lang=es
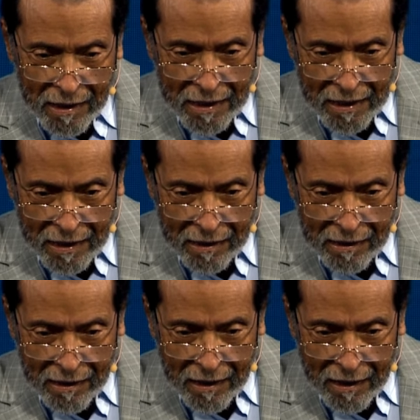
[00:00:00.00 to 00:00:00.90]
Y
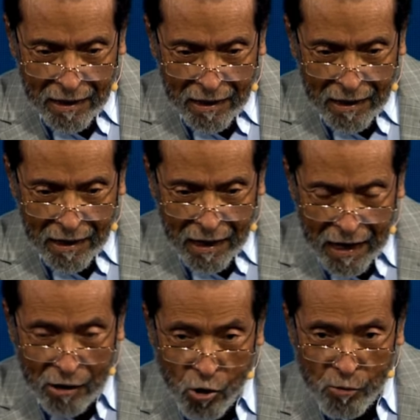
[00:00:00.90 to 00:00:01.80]

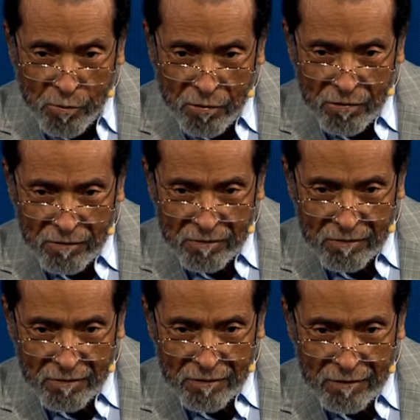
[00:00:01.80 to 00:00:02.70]
Jacob
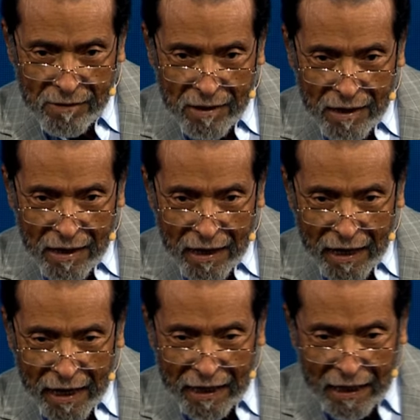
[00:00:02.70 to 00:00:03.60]

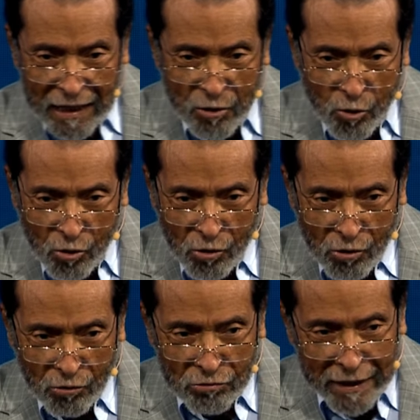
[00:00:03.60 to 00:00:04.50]
era el hijo
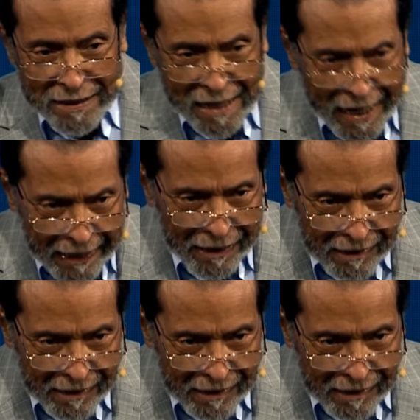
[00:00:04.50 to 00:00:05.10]
de Isaac.